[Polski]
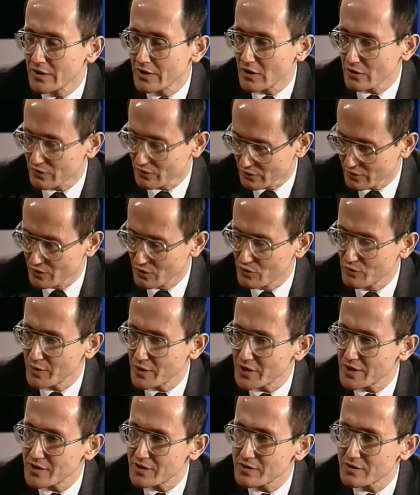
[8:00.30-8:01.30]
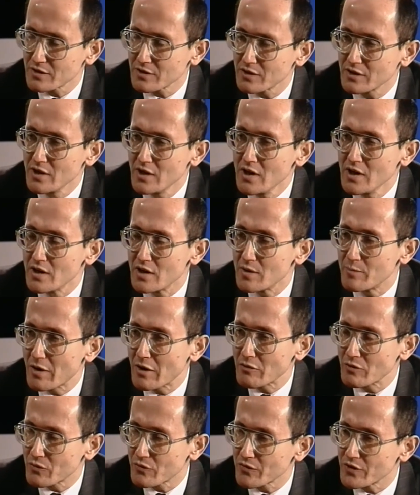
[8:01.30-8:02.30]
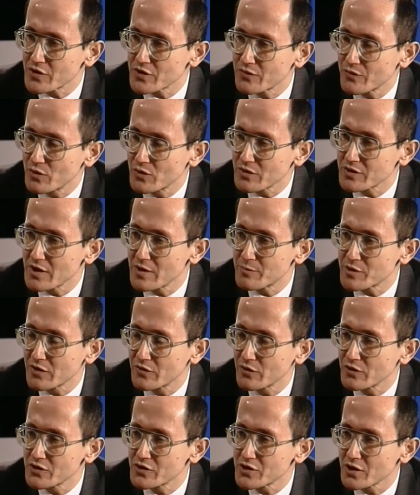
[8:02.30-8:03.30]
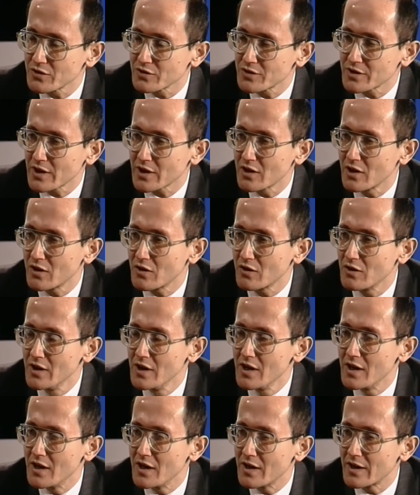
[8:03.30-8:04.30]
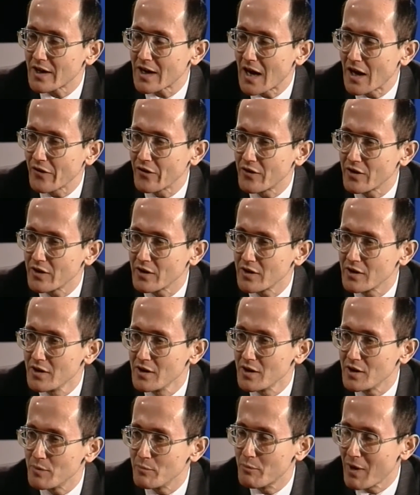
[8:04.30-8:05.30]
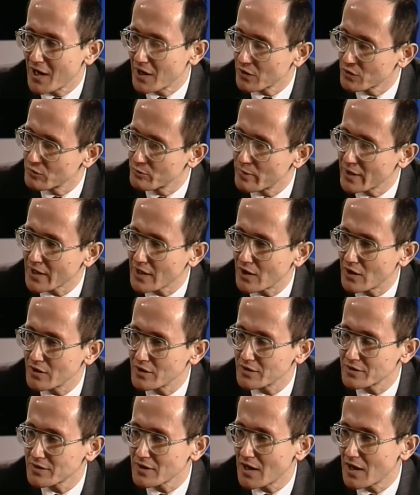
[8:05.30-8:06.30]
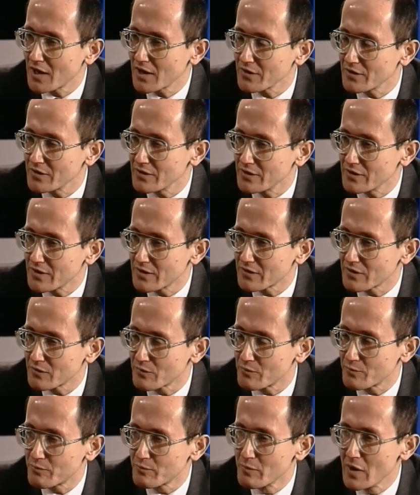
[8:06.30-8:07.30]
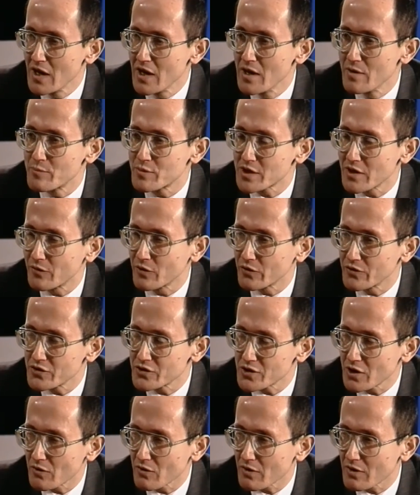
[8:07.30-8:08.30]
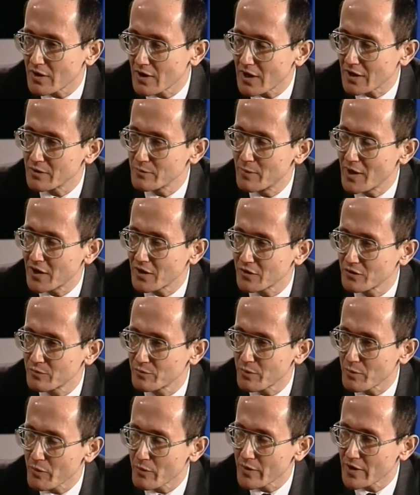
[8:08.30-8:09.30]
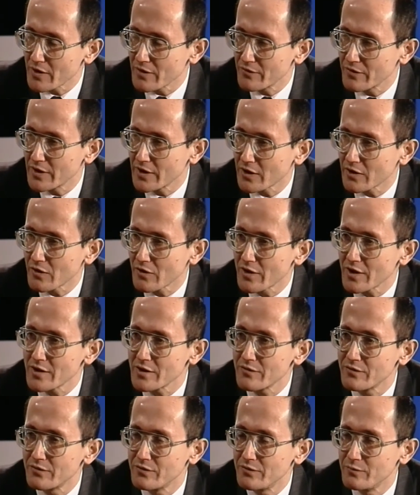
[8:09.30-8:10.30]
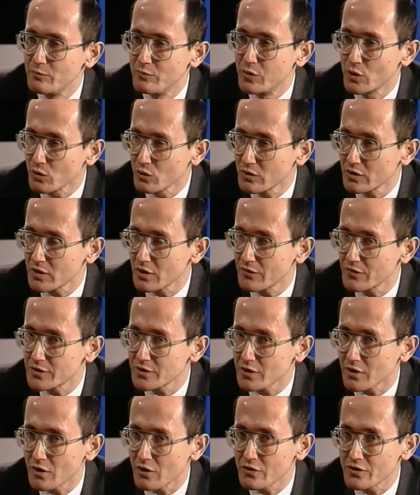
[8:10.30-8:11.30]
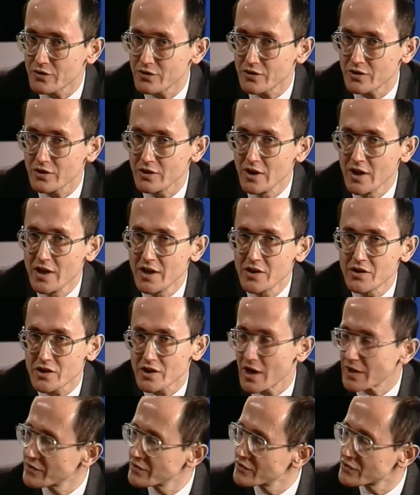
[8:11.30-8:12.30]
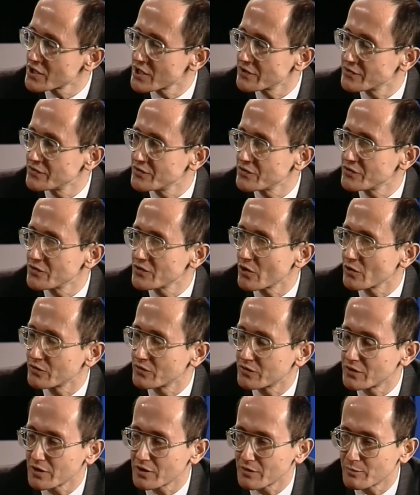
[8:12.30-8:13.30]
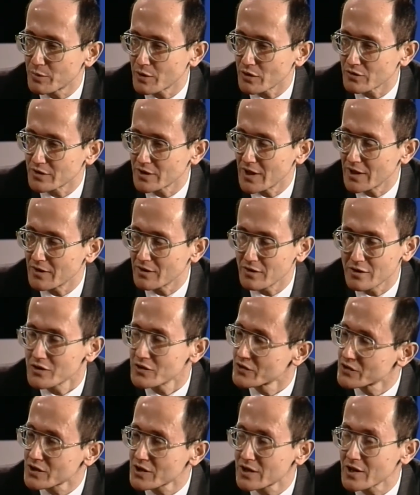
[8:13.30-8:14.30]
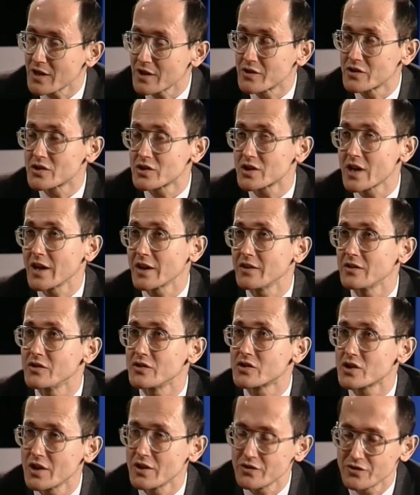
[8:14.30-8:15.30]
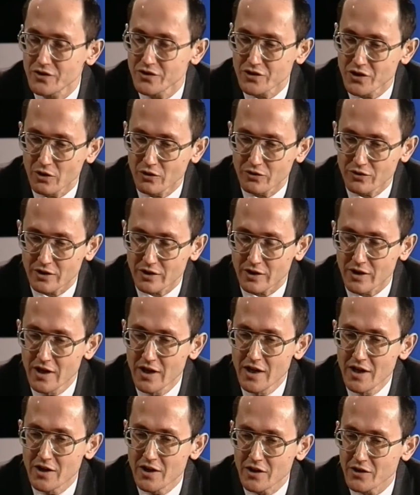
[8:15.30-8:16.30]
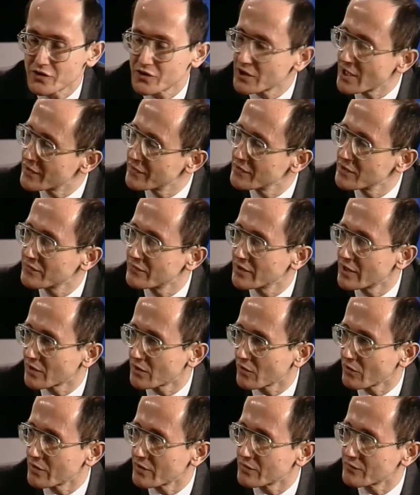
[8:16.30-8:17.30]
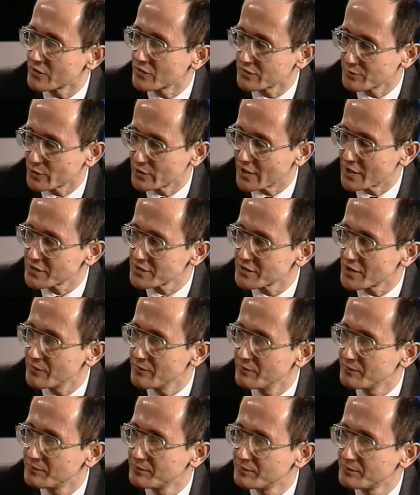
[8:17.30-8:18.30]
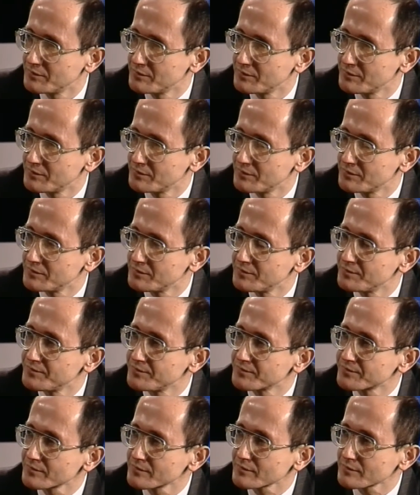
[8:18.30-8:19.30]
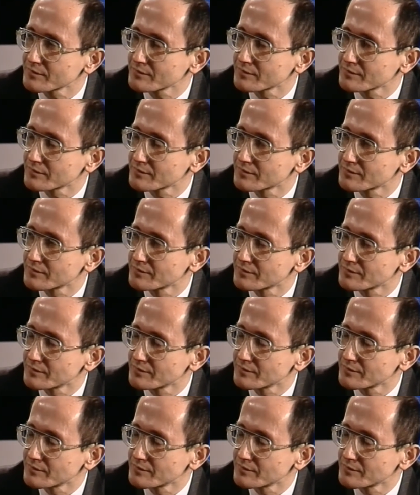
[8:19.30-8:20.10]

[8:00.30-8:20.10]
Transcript: od kilku miesięcy pełnię również funkcję przewodniczącego Rady Banku PKO SA i przewodniczący Rad Banków pobierają wynagrodzenie brutto w wysokości 3,6% y, średniej wynagrodzeń w gospodarce. Rozumiem. I teraz pytanie chyba bardzo